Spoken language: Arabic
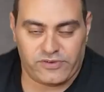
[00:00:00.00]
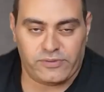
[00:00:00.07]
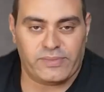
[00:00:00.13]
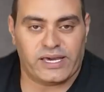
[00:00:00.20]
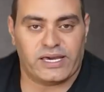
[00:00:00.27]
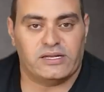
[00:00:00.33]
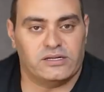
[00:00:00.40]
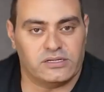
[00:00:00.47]
في
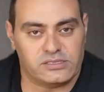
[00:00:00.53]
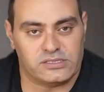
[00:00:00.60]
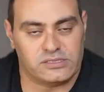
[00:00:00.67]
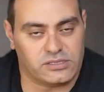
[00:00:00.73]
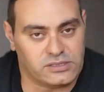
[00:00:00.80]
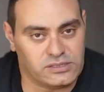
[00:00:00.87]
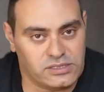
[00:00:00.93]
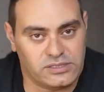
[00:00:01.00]
المجال
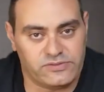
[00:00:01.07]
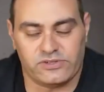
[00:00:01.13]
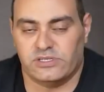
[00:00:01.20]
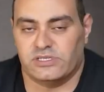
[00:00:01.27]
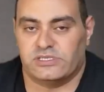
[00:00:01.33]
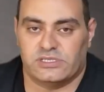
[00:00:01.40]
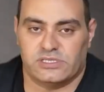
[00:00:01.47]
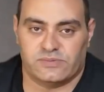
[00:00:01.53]
الاقتصادي في
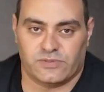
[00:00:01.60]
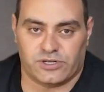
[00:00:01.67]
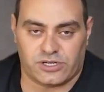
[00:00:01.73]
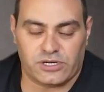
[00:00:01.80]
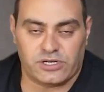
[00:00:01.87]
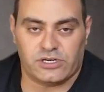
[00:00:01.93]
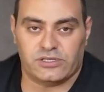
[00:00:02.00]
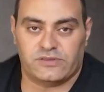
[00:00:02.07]

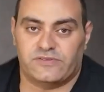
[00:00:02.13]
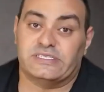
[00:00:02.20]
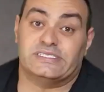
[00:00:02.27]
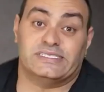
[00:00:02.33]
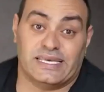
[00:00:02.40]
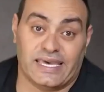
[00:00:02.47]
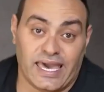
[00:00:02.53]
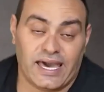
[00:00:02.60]
الاستثمارات في
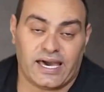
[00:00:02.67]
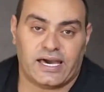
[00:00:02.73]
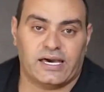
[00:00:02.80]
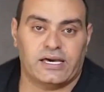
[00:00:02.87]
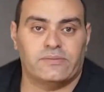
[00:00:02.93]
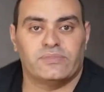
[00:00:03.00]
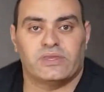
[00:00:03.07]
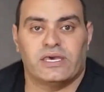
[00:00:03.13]

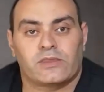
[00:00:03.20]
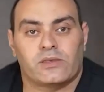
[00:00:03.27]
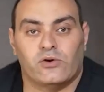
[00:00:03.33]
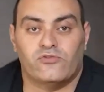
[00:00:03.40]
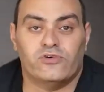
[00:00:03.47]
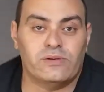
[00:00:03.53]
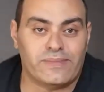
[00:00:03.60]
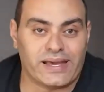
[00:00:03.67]
السياحه
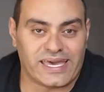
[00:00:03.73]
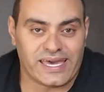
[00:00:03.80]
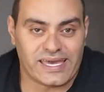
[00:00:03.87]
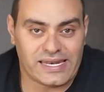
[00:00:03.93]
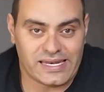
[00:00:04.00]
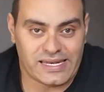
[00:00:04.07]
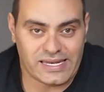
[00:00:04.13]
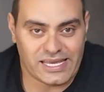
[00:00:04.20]
وفي
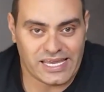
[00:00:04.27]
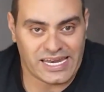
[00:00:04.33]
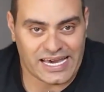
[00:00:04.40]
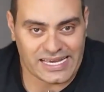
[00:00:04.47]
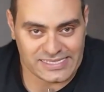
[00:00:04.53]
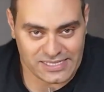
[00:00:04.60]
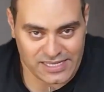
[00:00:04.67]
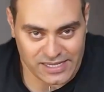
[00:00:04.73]
المجال
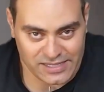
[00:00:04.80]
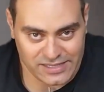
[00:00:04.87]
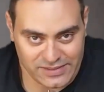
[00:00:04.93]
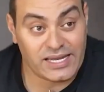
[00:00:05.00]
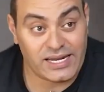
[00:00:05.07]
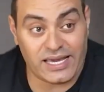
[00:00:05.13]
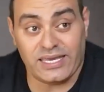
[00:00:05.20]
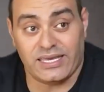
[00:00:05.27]
العسكري
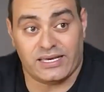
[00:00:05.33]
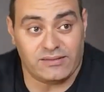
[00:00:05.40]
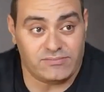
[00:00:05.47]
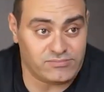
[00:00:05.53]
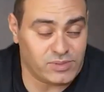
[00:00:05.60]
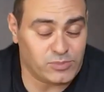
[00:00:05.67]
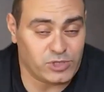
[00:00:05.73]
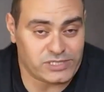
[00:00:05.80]
حقيقه
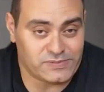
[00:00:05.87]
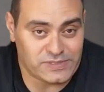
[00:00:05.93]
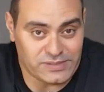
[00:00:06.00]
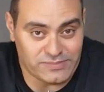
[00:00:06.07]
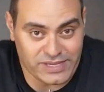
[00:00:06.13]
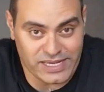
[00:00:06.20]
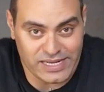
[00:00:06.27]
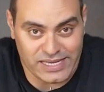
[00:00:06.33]
بمناسبه
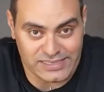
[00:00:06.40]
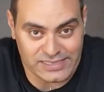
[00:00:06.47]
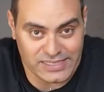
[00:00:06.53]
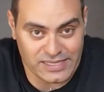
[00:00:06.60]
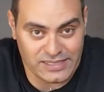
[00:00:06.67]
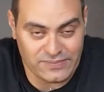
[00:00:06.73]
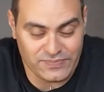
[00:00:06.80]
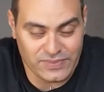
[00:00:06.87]
المجال
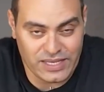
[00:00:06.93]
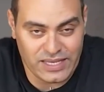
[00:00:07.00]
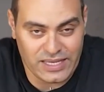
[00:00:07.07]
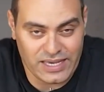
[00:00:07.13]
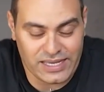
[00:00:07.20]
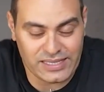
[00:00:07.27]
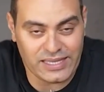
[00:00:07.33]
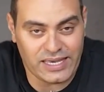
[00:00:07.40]
العسكري
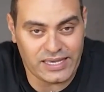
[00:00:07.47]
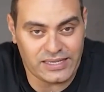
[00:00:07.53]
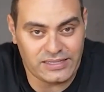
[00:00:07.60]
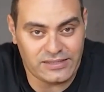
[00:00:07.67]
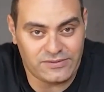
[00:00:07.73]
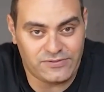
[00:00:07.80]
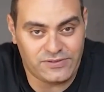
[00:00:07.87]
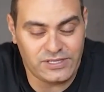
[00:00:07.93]
هتلاقي
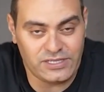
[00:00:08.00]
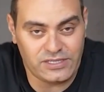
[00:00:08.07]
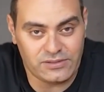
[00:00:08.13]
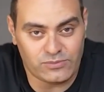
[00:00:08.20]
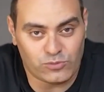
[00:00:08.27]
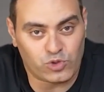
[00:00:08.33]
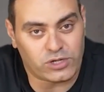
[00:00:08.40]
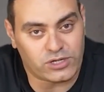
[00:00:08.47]
ان في
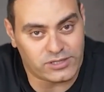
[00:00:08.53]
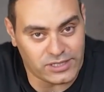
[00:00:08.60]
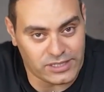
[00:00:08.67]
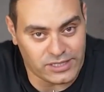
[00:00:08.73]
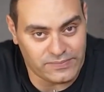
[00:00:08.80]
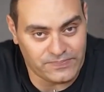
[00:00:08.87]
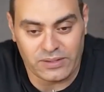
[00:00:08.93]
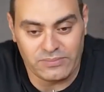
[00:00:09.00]

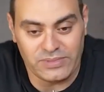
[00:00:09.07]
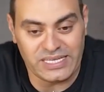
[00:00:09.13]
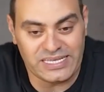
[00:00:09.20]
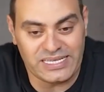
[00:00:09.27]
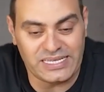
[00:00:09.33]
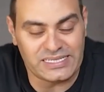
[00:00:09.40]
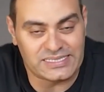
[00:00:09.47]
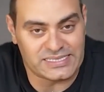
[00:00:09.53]
مقاتله من
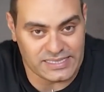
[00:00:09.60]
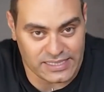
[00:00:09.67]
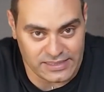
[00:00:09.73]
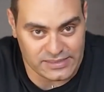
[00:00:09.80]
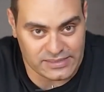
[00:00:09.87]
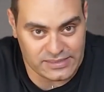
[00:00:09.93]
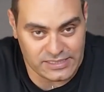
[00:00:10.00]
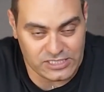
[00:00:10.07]
الجيل
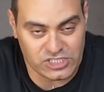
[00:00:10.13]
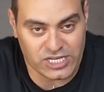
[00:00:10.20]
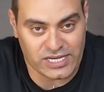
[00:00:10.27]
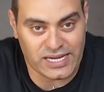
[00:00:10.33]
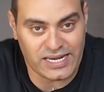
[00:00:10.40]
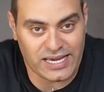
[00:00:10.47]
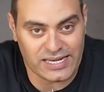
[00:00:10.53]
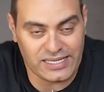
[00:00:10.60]
السادس
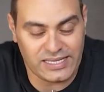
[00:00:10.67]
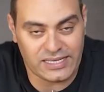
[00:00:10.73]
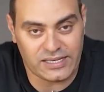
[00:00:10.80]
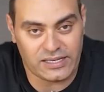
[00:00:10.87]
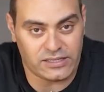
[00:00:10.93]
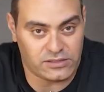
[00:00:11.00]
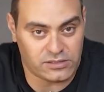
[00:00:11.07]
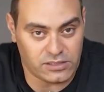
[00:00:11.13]
شغال
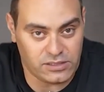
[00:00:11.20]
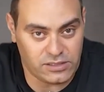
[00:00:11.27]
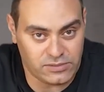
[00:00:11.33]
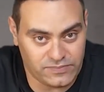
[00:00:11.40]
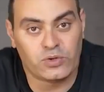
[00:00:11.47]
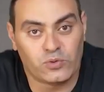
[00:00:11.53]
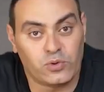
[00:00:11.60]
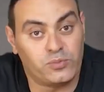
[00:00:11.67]
عليها ايطاليا
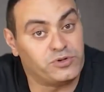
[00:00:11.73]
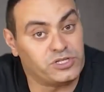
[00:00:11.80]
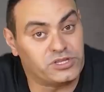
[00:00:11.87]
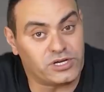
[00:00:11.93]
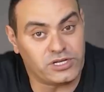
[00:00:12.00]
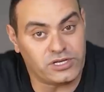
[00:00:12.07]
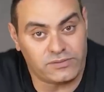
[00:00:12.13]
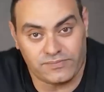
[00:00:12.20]

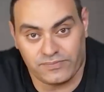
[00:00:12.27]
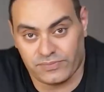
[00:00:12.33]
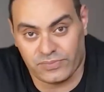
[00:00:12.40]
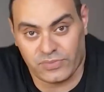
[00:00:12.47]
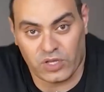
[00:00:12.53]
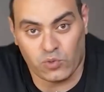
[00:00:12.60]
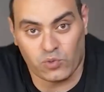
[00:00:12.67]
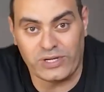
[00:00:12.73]
وبريطانيا
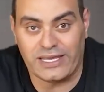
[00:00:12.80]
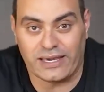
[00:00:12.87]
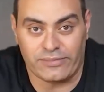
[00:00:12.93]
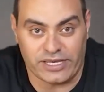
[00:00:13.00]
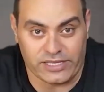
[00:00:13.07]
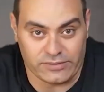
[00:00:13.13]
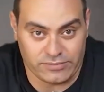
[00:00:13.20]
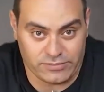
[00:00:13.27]

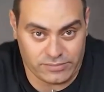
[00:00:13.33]
واليابان